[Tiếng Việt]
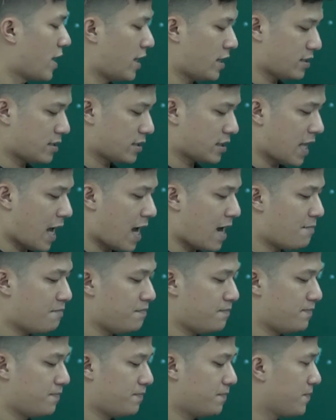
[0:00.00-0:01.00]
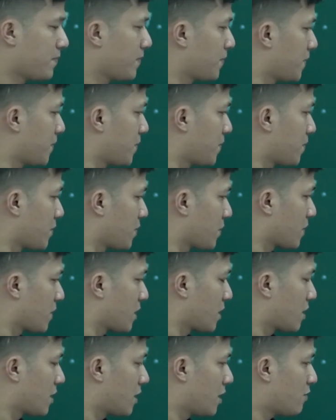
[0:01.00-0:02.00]
này, 8
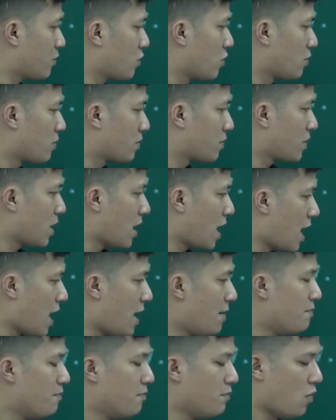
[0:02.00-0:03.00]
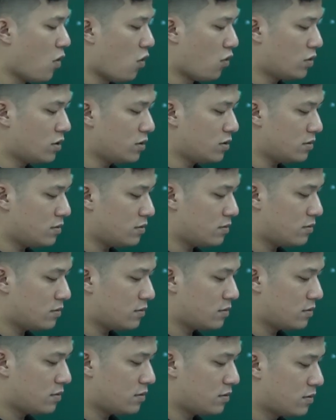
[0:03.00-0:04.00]
Tiếp tục âm 4
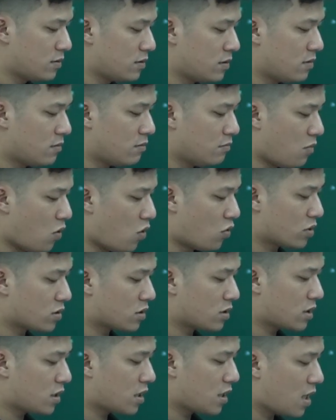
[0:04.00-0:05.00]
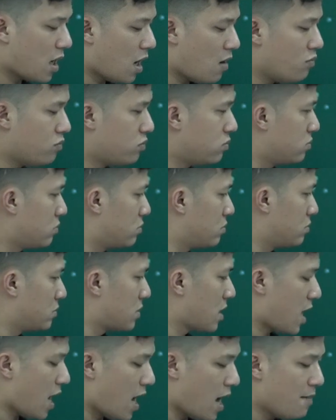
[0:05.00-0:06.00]
1 0
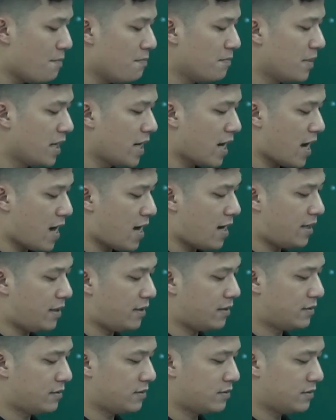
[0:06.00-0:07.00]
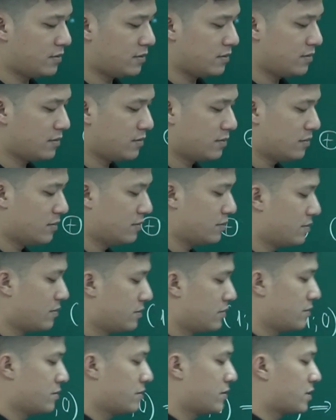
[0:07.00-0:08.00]
âm 12
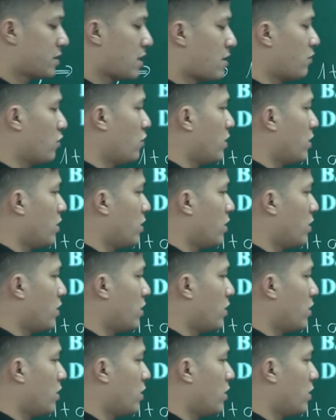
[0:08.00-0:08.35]
Xong